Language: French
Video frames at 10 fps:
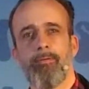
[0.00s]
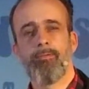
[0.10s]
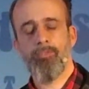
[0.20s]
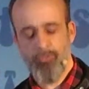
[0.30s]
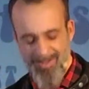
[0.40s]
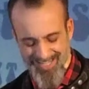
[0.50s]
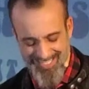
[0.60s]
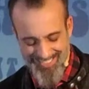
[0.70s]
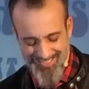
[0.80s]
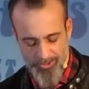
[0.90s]
Ce soir,
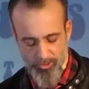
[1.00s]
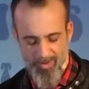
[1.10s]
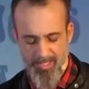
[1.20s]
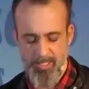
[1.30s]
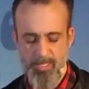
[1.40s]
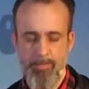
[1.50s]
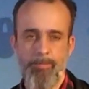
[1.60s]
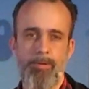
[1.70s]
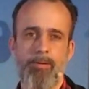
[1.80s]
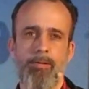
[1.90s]
Église, je crois que
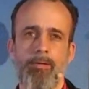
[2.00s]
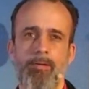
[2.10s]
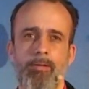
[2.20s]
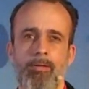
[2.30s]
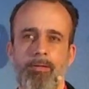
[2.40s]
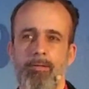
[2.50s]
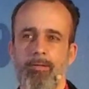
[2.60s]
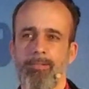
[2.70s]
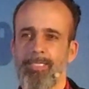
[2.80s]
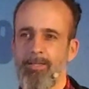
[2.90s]

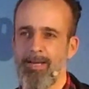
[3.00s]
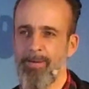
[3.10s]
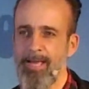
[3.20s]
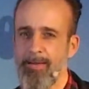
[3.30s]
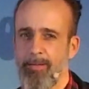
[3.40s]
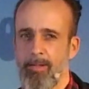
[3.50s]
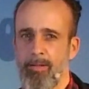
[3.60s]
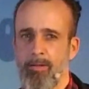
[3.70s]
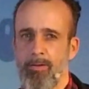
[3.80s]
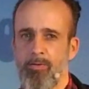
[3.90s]
le Seigneur aimerait
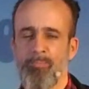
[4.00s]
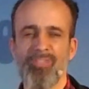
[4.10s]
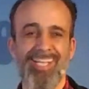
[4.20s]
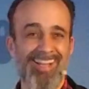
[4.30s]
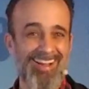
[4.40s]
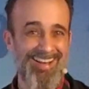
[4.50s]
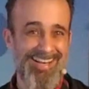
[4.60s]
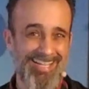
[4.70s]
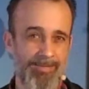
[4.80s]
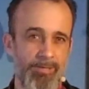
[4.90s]
qu'on puisse être
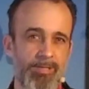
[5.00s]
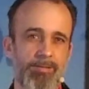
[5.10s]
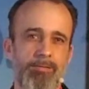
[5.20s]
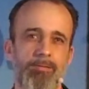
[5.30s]
libre